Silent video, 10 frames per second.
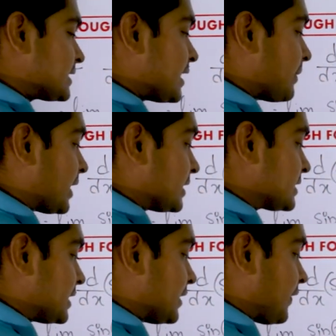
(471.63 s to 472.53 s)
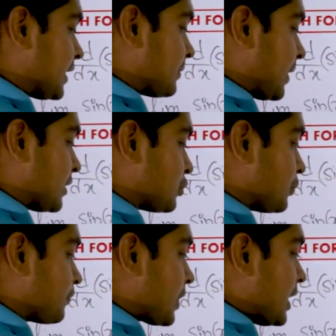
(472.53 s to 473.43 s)
সি মাইনাস ডি ডিভাইডেড বাই টু
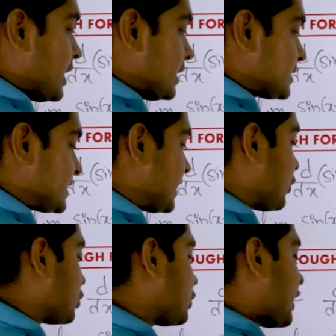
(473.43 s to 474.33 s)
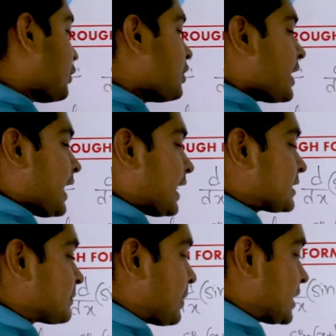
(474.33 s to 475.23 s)
সি কত দেখো
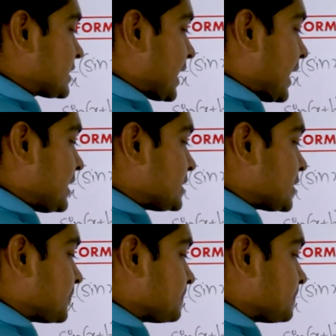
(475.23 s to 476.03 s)
এক্স প্লাস এইচ